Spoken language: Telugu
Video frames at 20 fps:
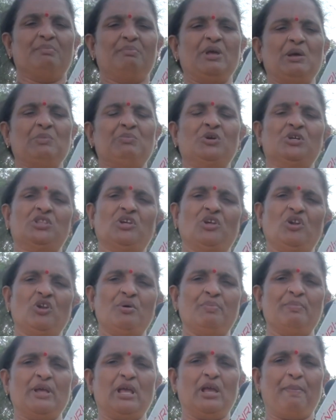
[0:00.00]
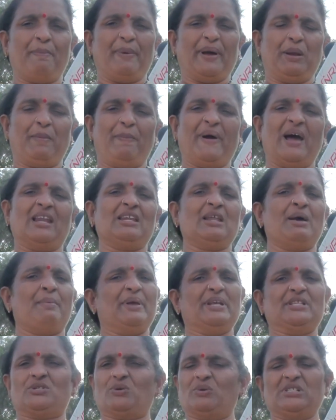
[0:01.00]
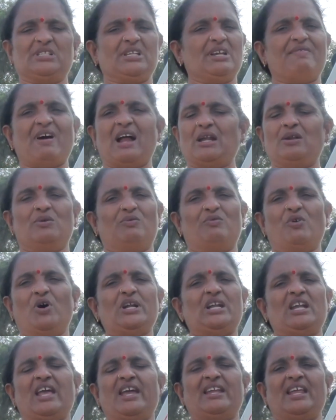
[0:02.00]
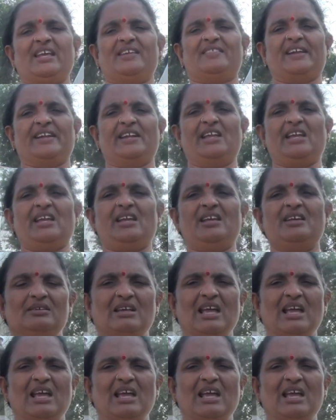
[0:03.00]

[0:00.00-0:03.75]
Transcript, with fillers: మీ ముద్దులు మీ పరిపాలన మీరు చూసి వాళ్ళు ఓట్లేదండి